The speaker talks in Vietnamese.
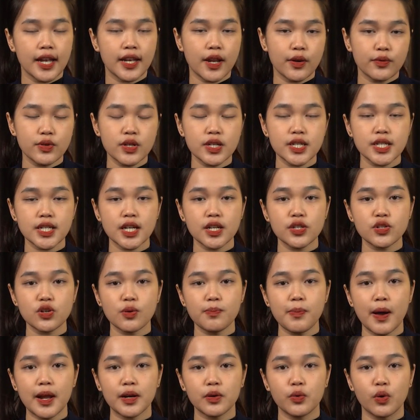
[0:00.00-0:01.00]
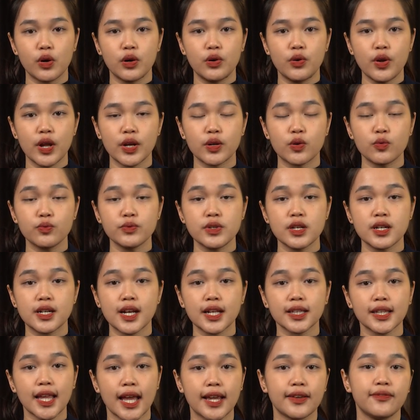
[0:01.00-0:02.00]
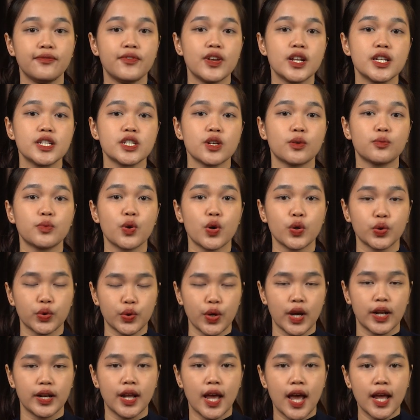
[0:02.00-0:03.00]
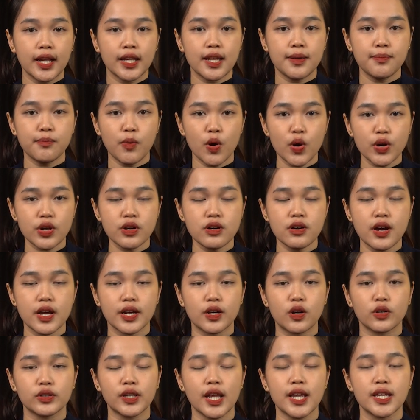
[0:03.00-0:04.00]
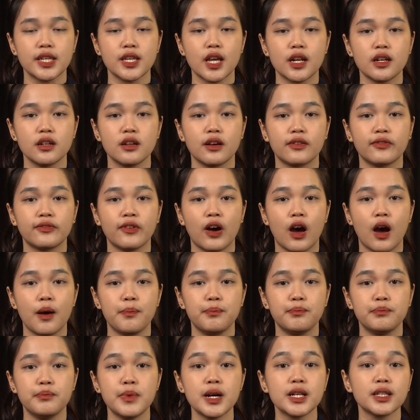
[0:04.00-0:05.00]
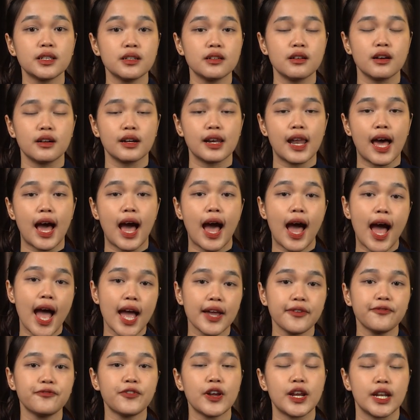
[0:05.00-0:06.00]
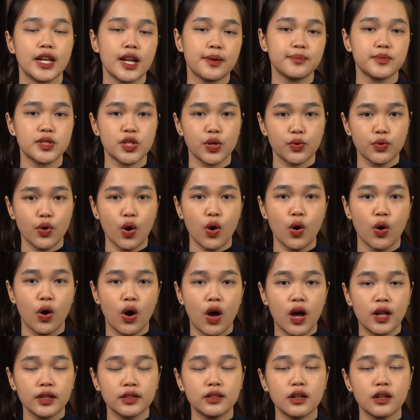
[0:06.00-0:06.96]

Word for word: nếu như chia cho ban huấn luyện cũng như các thành viên trong đội tuyển thì mỗi người có thể nhận được mức thưởng là 2,5 triệu đô,